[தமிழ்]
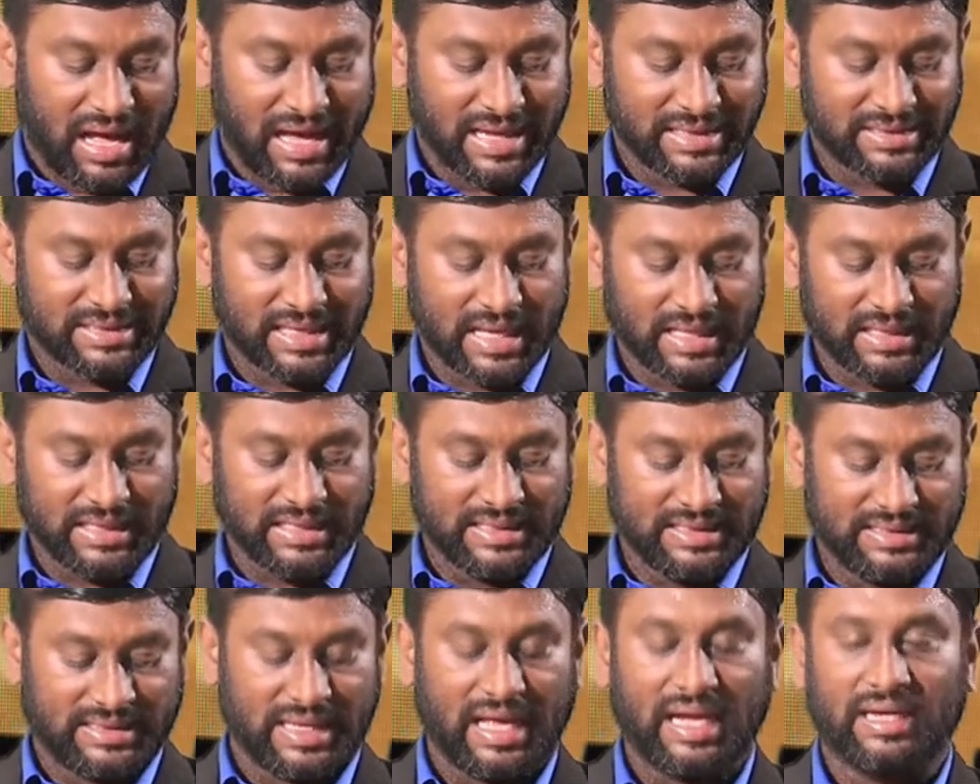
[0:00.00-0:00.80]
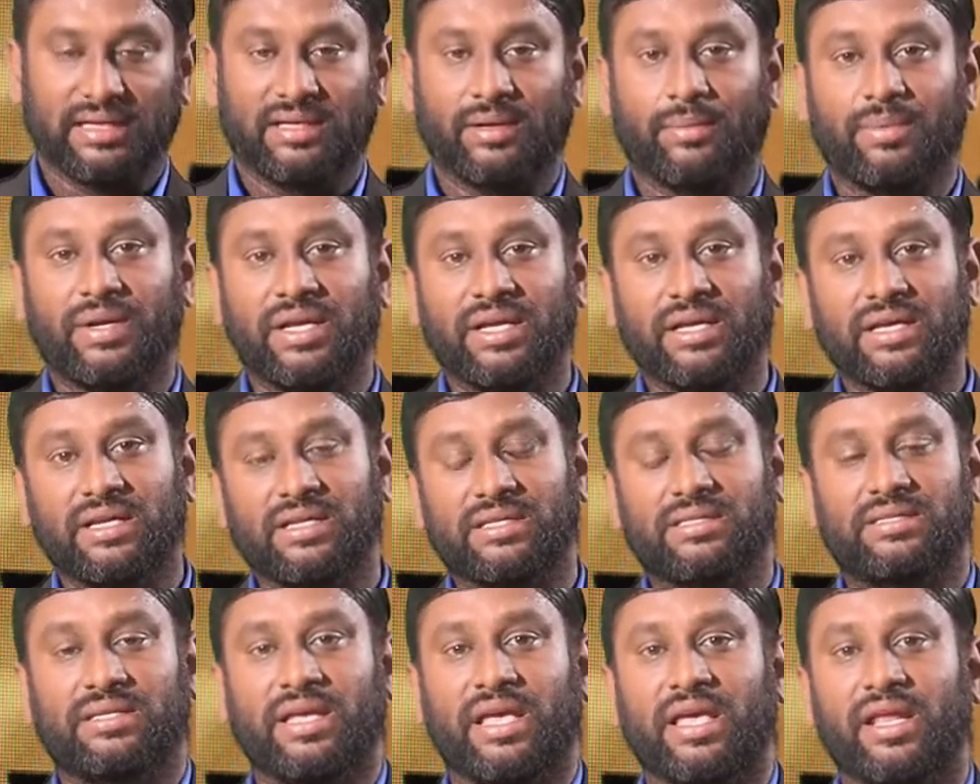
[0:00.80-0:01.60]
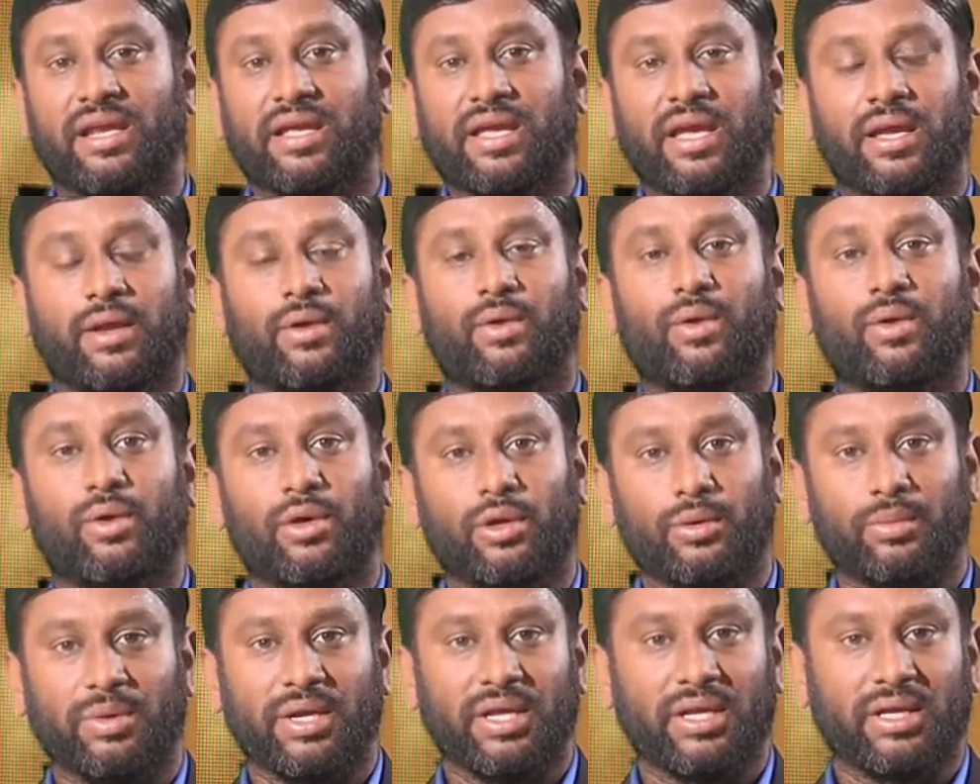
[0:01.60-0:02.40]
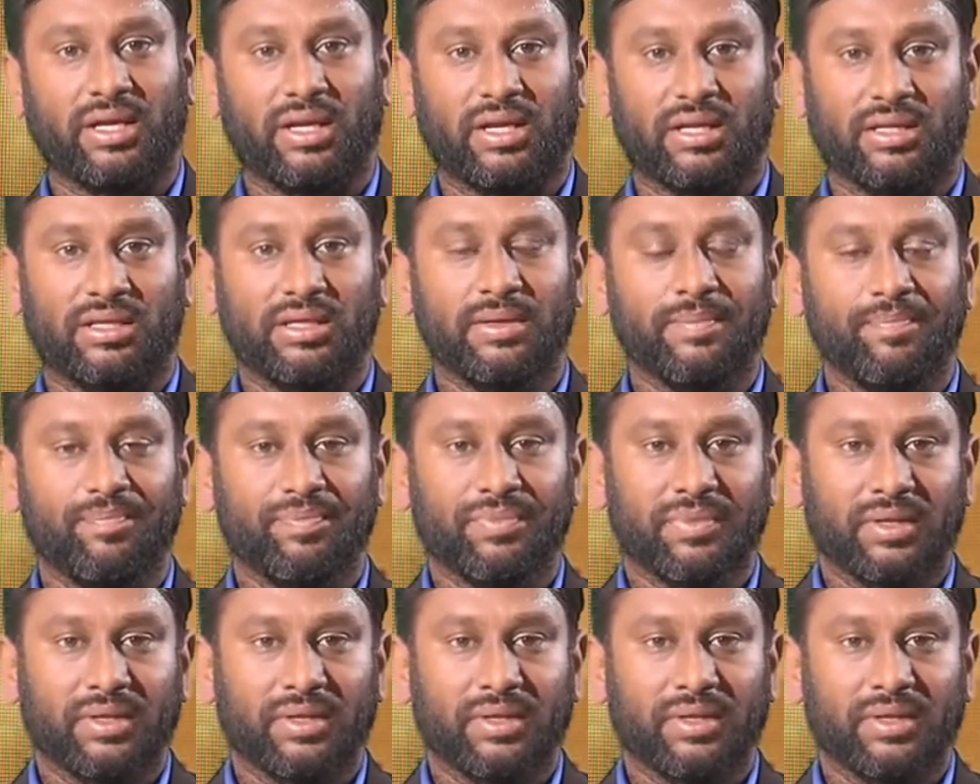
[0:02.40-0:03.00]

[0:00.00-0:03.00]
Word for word: ஆசாதிசாட் அப்படிங்கிற செயற்கைக்கோள் அப்படிங்கிறது